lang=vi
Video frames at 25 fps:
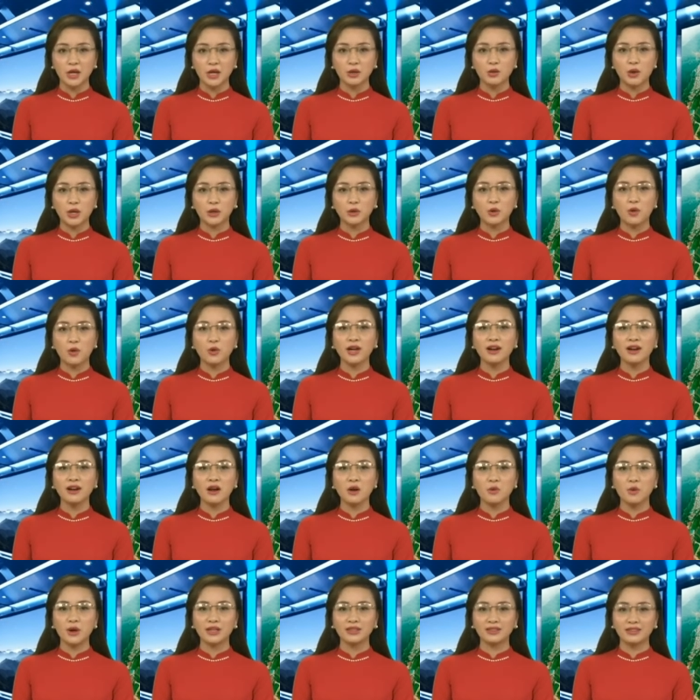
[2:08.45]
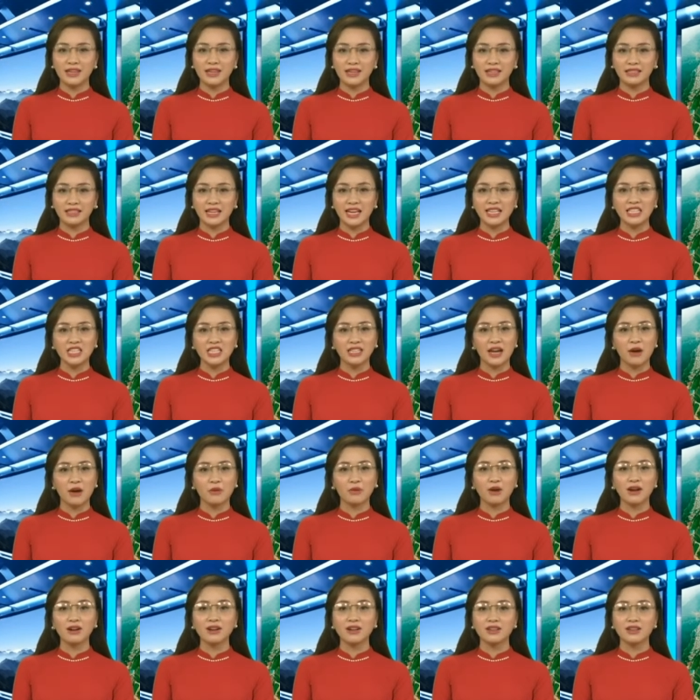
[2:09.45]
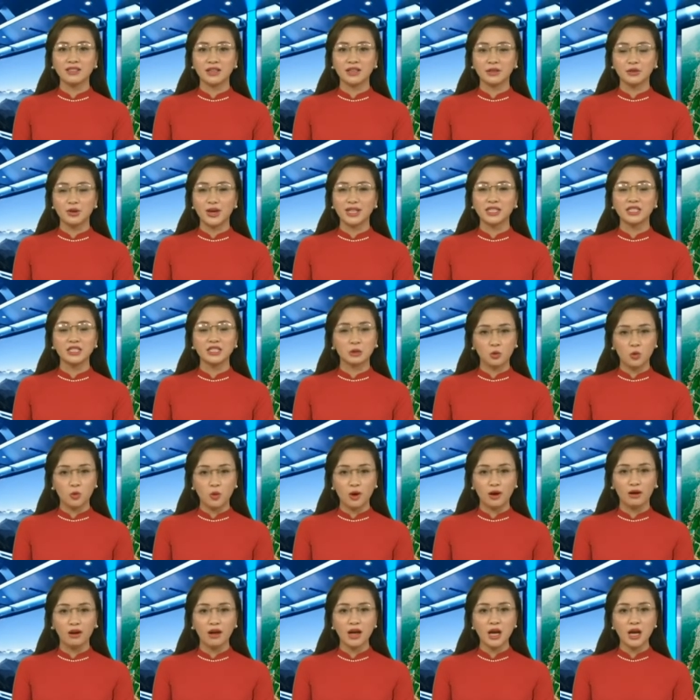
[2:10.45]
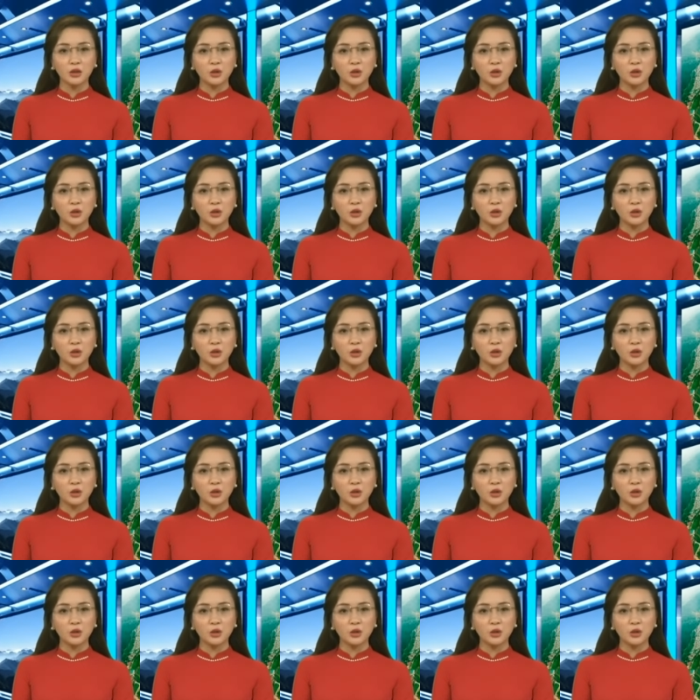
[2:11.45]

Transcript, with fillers: đoàn khối các cơ quan tỉnh đã chỉ đạo các cơ sở đoàn trực thuộc